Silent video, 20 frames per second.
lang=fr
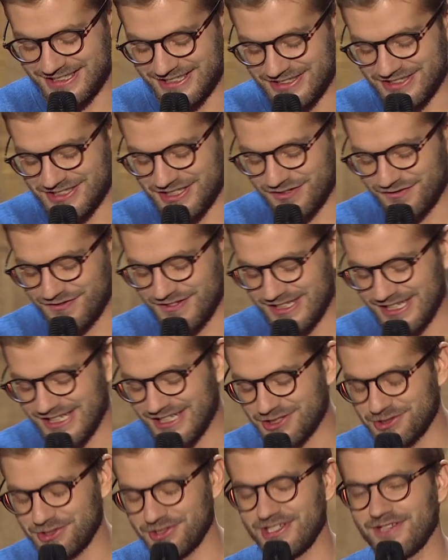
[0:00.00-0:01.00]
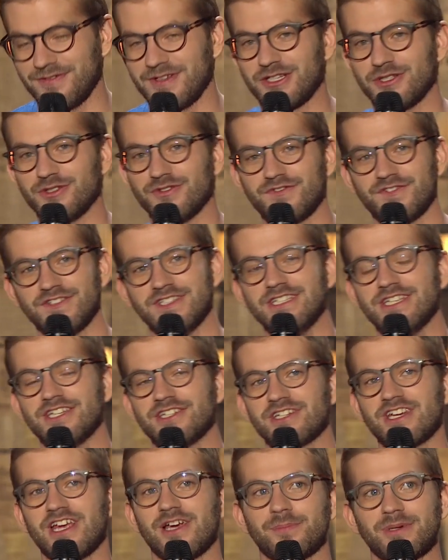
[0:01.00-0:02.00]
euh, j'ai fait quelque chose avec une fille et
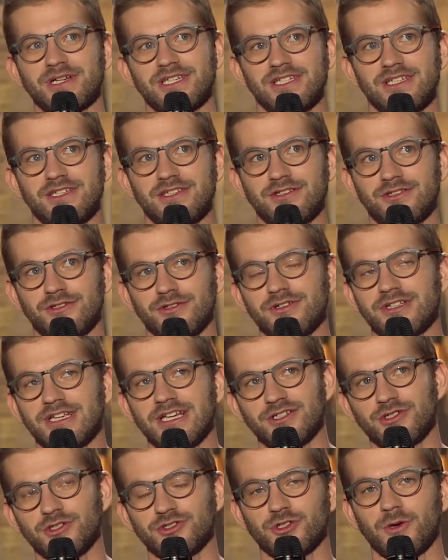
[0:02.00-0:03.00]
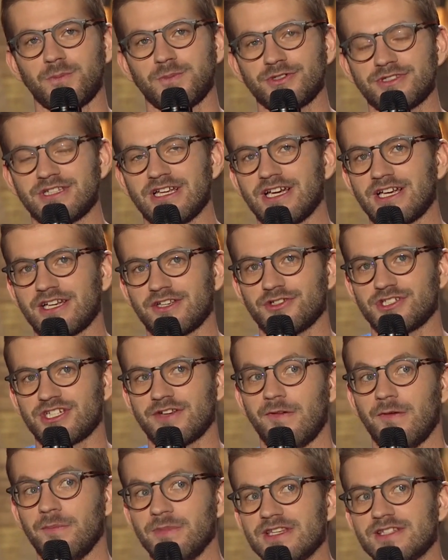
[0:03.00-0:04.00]
j'ai appris que quelques jours plus tard que
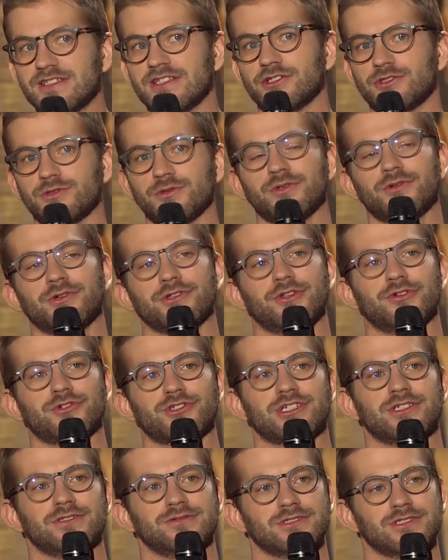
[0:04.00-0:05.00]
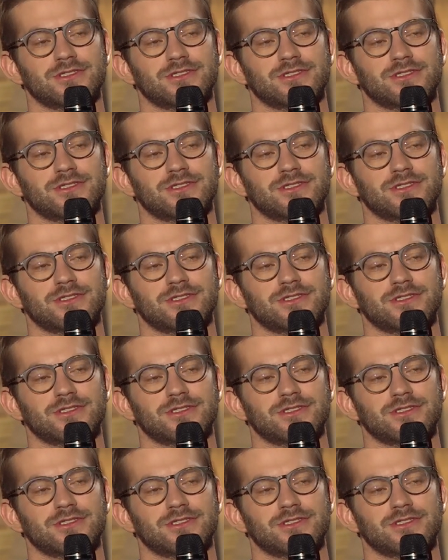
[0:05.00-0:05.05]
j'avais mis ses jours en danger.